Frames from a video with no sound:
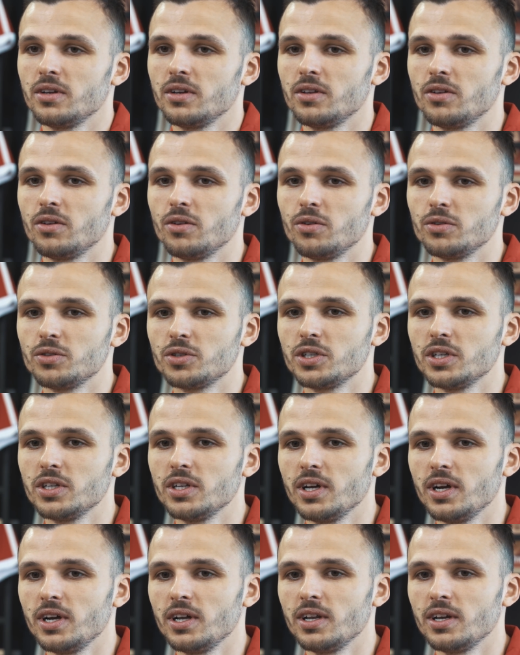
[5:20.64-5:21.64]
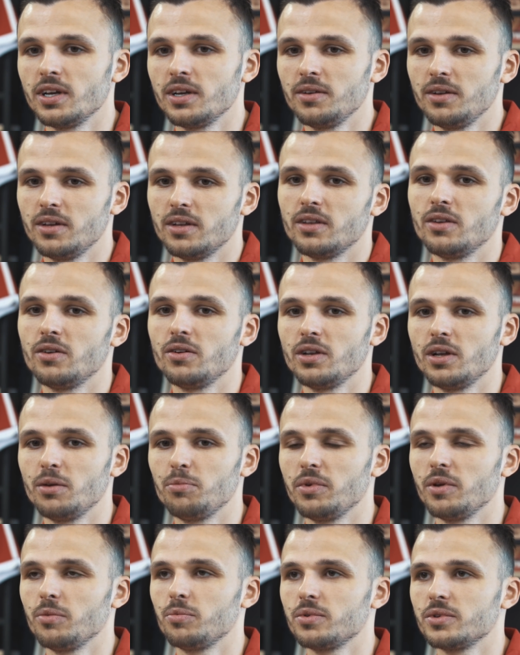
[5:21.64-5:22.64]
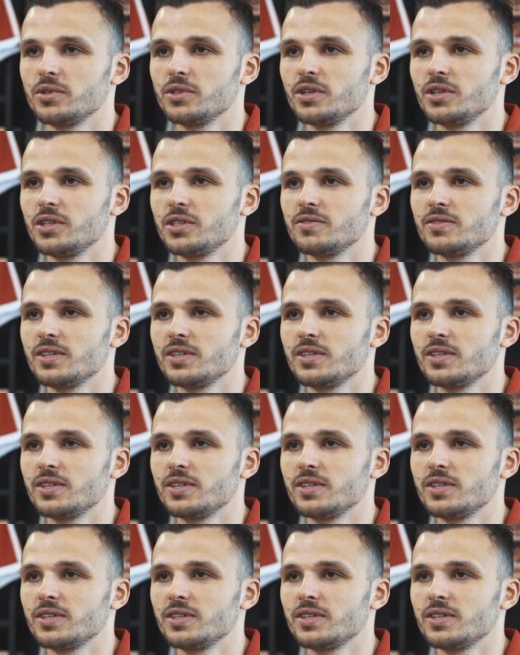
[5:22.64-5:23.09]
do drużyny, ale no lepiej późno niż